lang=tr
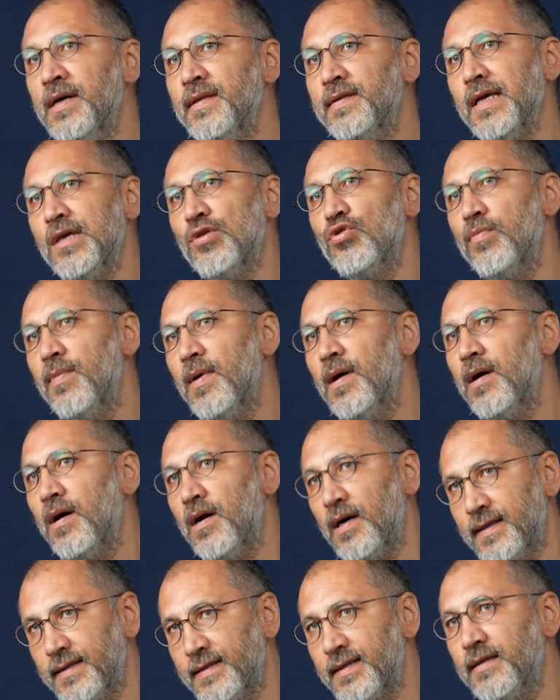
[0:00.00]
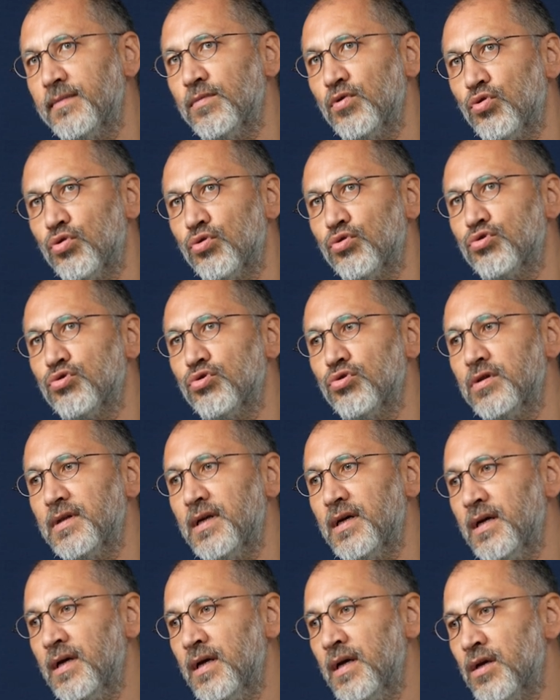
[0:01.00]
tecrübe aktarımı
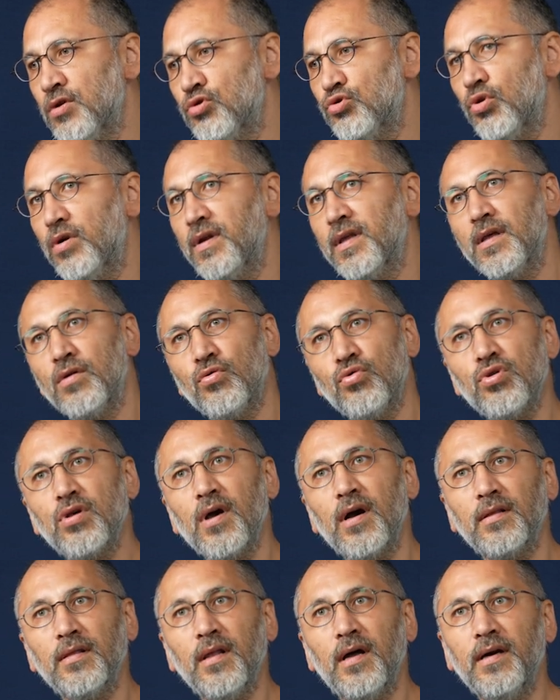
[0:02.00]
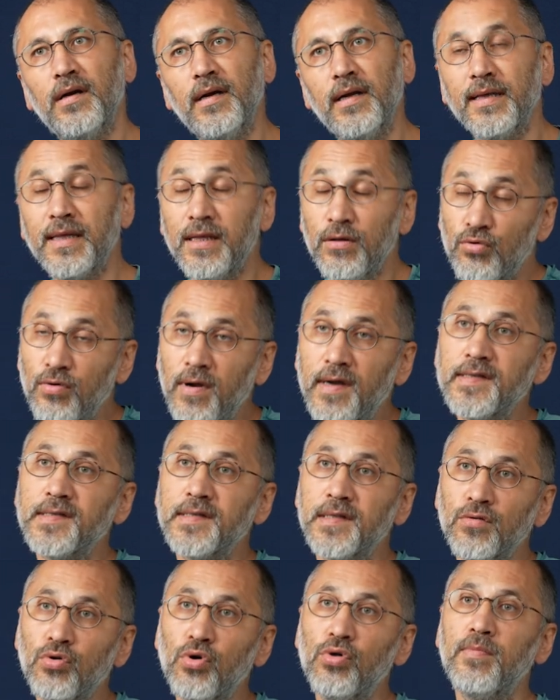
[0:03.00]
konusunda son iki kuşaklarla ki
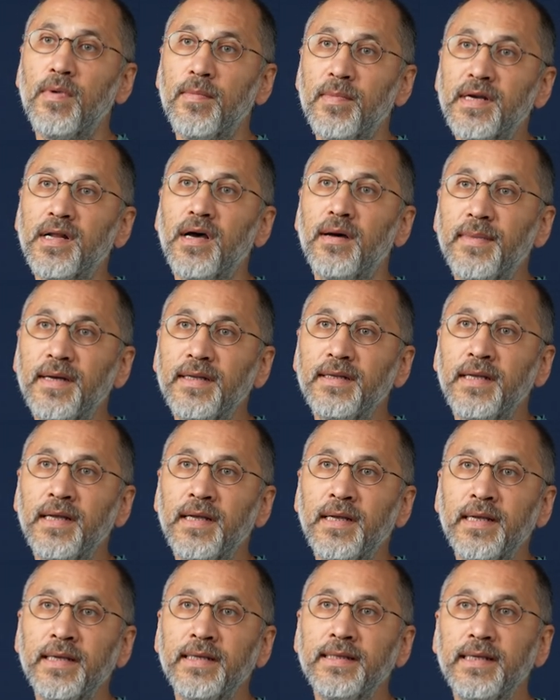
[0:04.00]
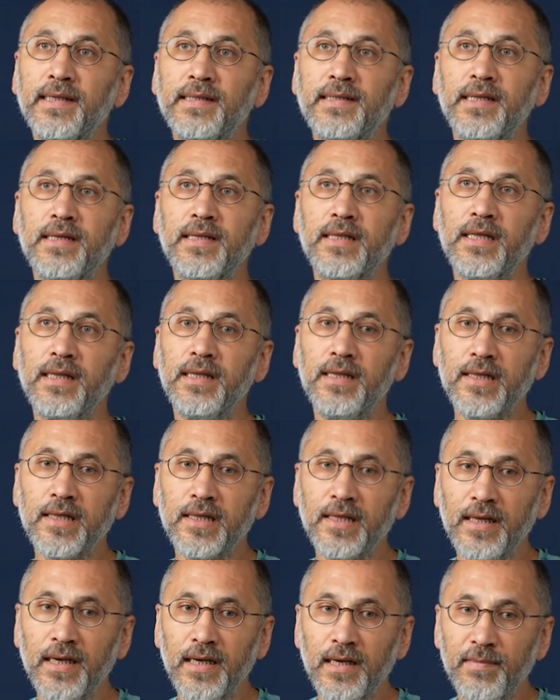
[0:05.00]
üniversitede olmama rağmen yeterince
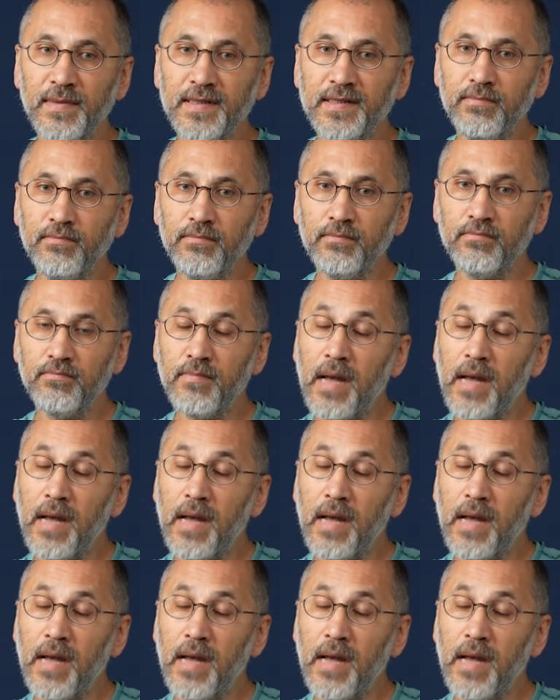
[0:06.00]
ilişkilenemedim.